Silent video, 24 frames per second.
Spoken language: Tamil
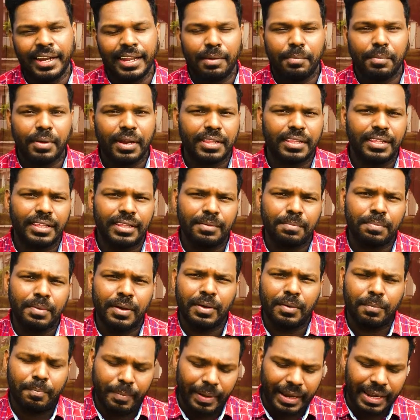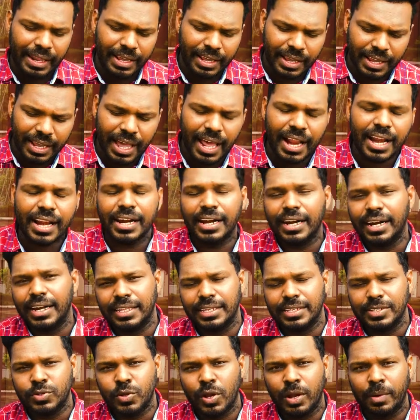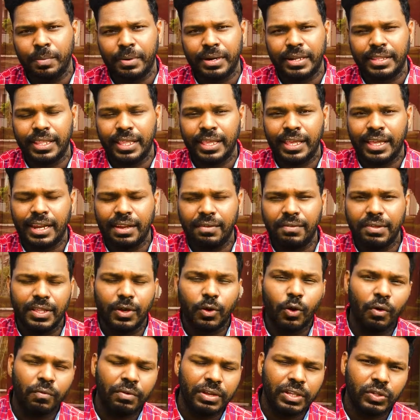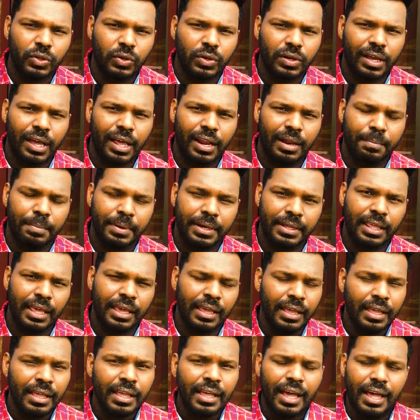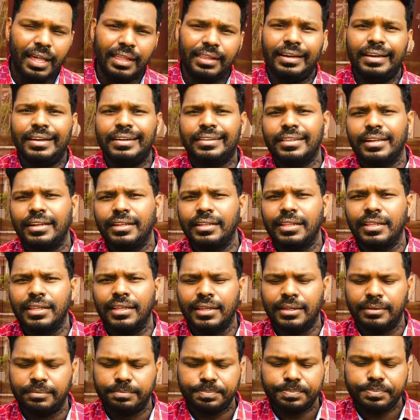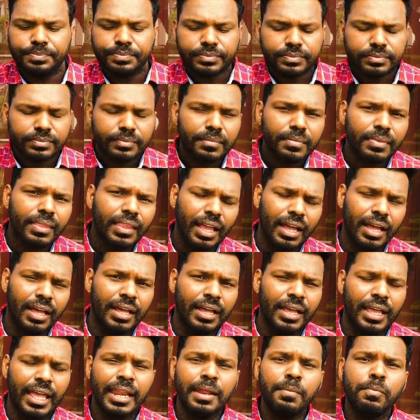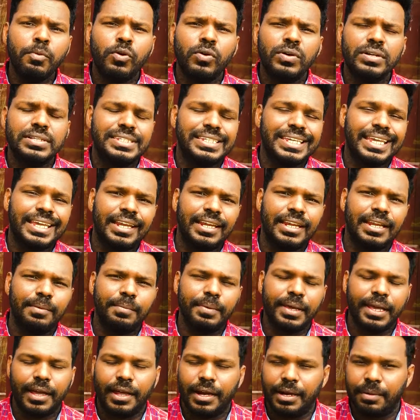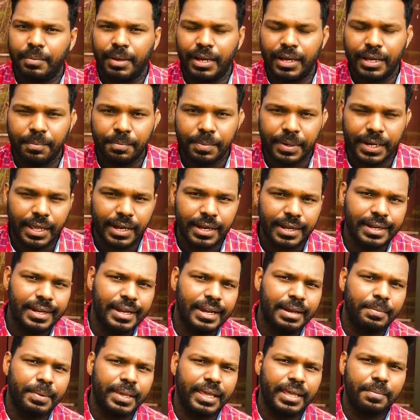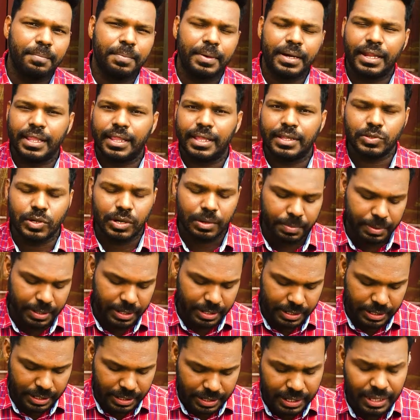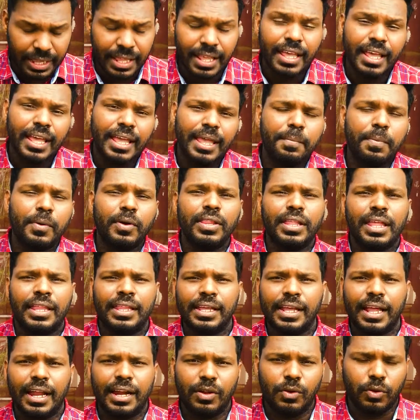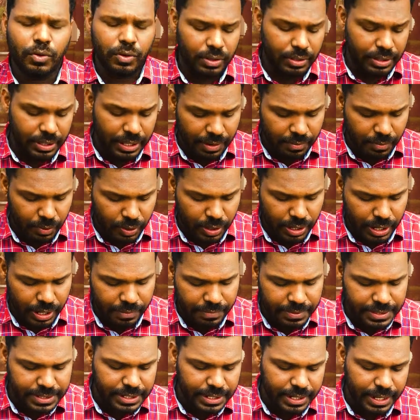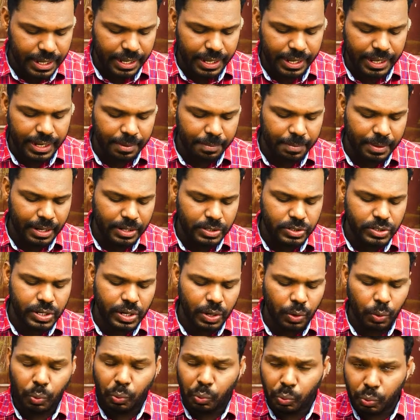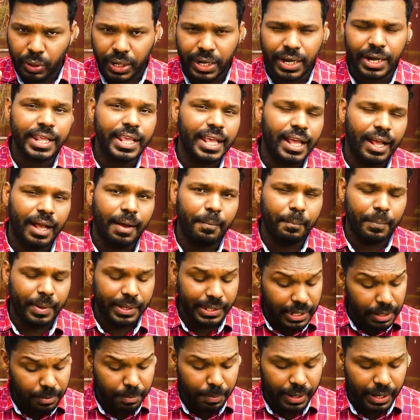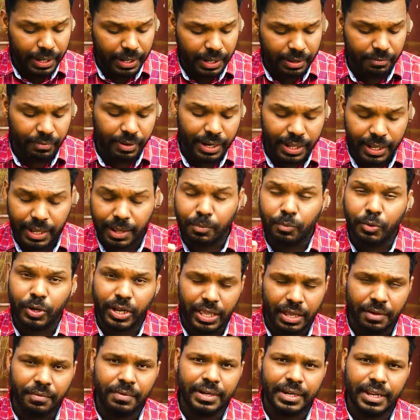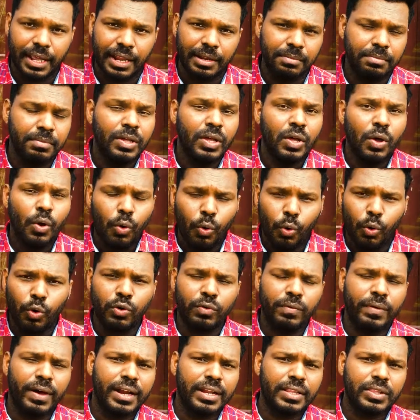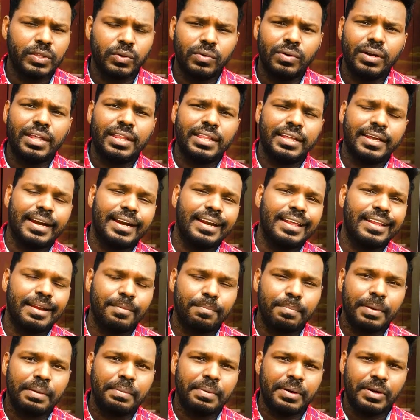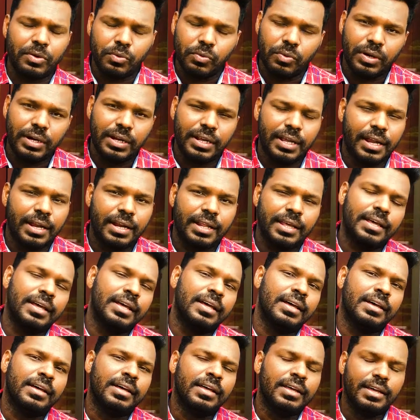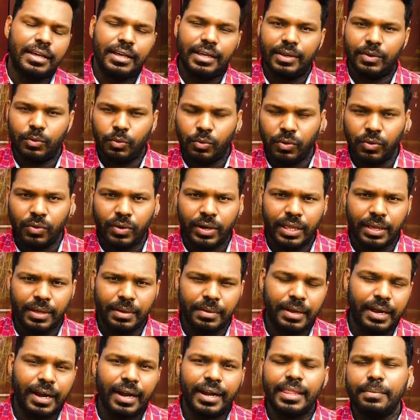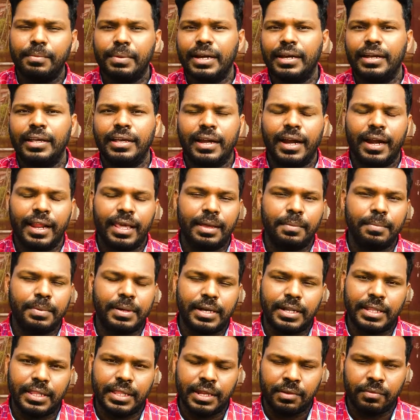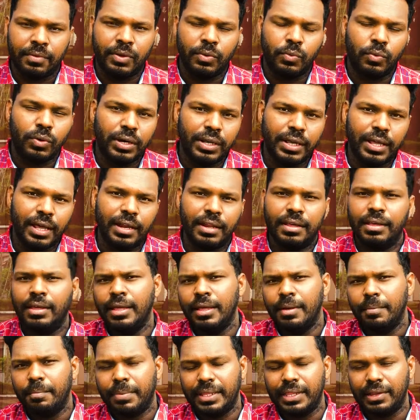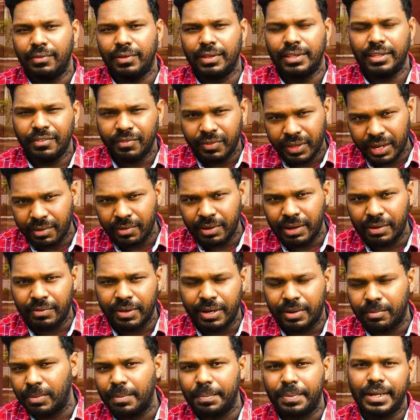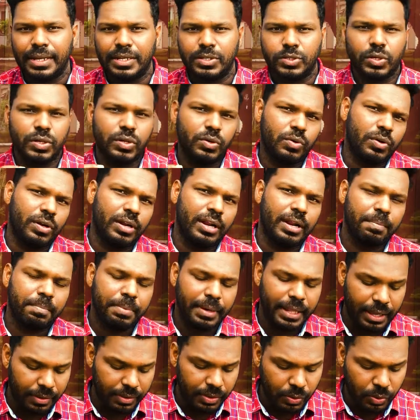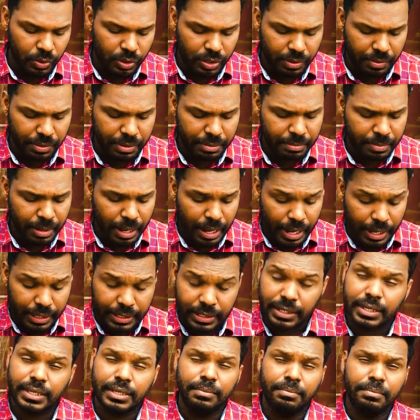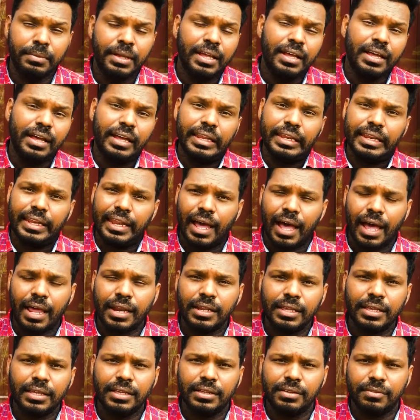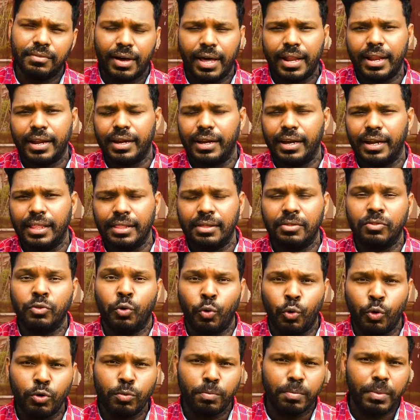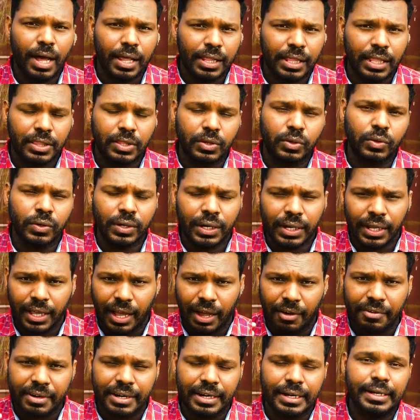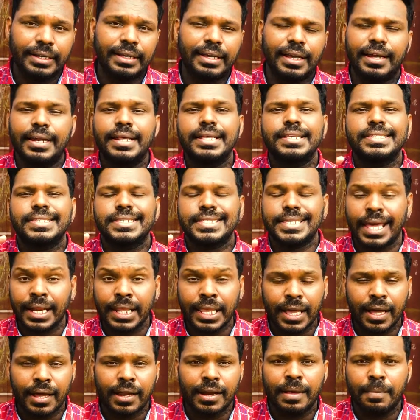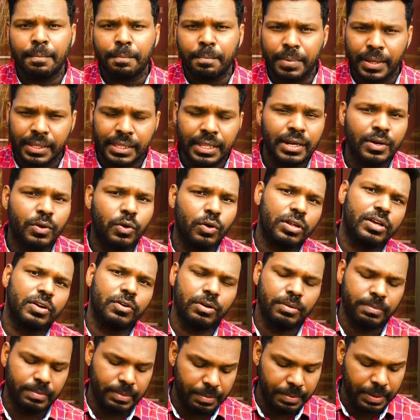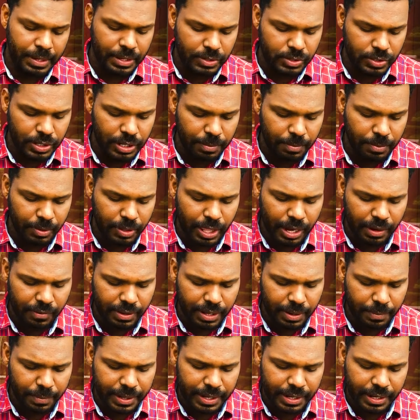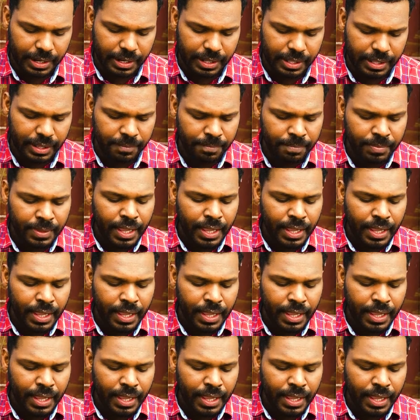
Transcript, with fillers: காரியமாக இருந்தது இப்போ பல காரணங்கள் அதுக்கு சொல்லப்பட்டிருந்தால் ஏற்கனவே இந்த கோவிட் தொற்று காலப்பகுதி அதே நேரத்தில் இந்த எரிபொருள் சிக்கல் நிலைமை காரணமாக இப்படியான நிலைமை ஏற்பட்டதாக சொல்லப்பட்டிருந்தது இப்பொழுது அதற்கான ஒரு தீர்வு ஒன்று அறிவிச்சிருக்காங்க என்ன அப்படின்னு சொன்னால் உடனடியாக பதில் பழங்க வழங்க முடியாவிட்டாலும் ஒரு வாரத்துக்குள்ளே அதற்கான ரிப்ளை பண்ணணும் உங்களுக்கான உங்களுடைய கடிதம் எங்களுக்கு கிடைக்கப்பட்டது எனவே உங்களுக்கான பதில் வந்து விரைவில் வரும் அப்படின்னு சொல்லி ஒரு ரிப்ளையாவது கொடுக்கணும் அதுக்கும் நான்கு வாரங்கள் அதாவது ஒரு மாதத்துக்குள்ளே அவர்களுக்கான சரியான பதில் கொடுக்கணும் அப்படின்னு சொல்லி இப்பொழுது அறிவிக்கப்பட்டிருக்கிறது